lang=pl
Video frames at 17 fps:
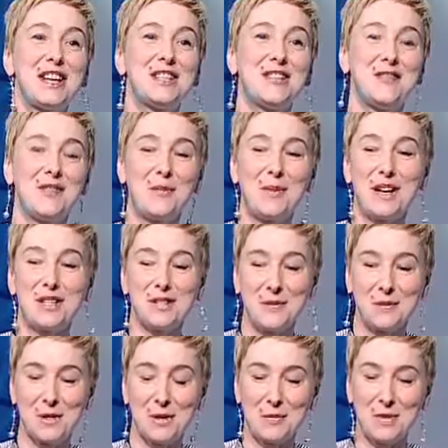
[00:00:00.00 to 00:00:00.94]
razie
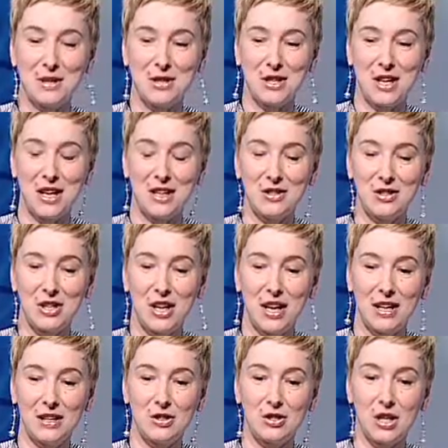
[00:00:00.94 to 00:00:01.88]
wyobrażam sobie, że,
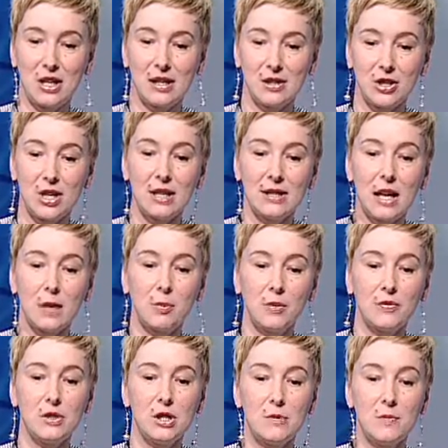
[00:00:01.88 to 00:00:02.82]
że, że, że jednak
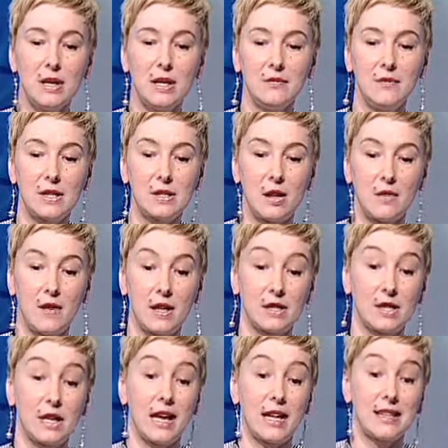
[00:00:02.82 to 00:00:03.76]
powinniśmy
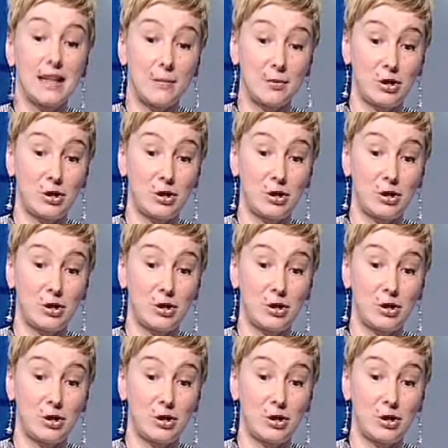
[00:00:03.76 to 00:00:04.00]
inwestować na